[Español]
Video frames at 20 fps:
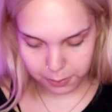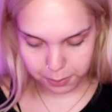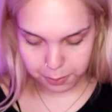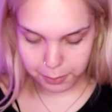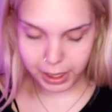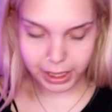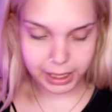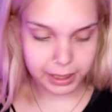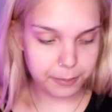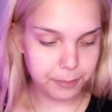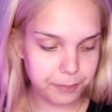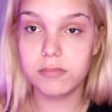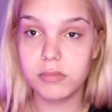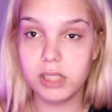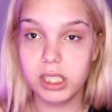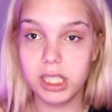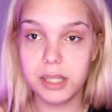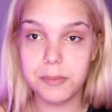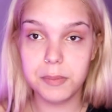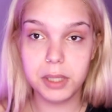Vale,
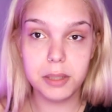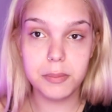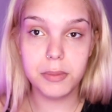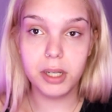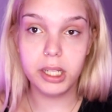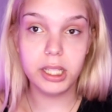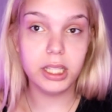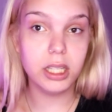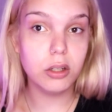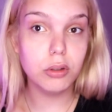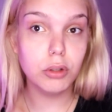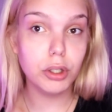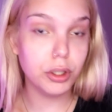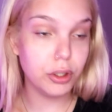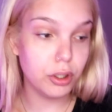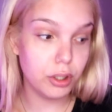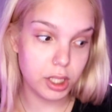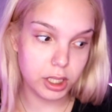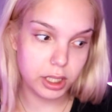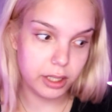ya me he desmaquillado, aunque
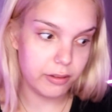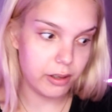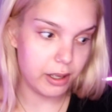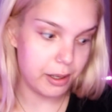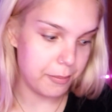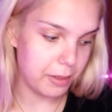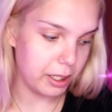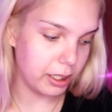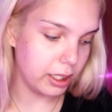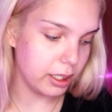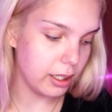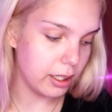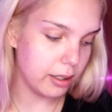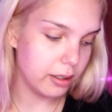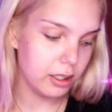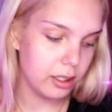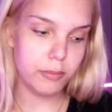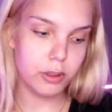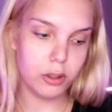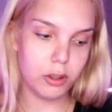yo ya estaba
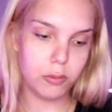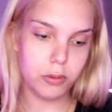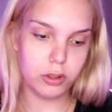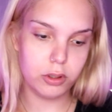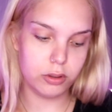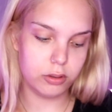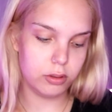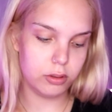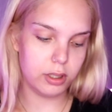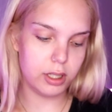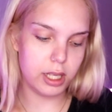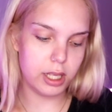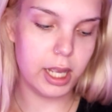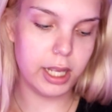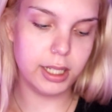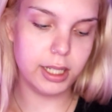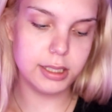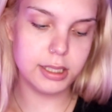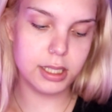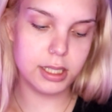desmaquillada. Pero bueno,
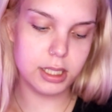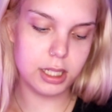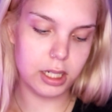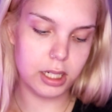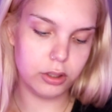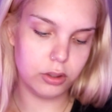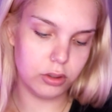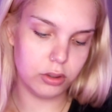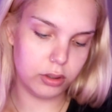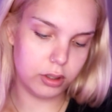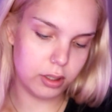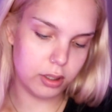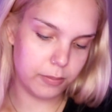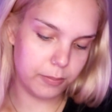hay que hacerse la tonta.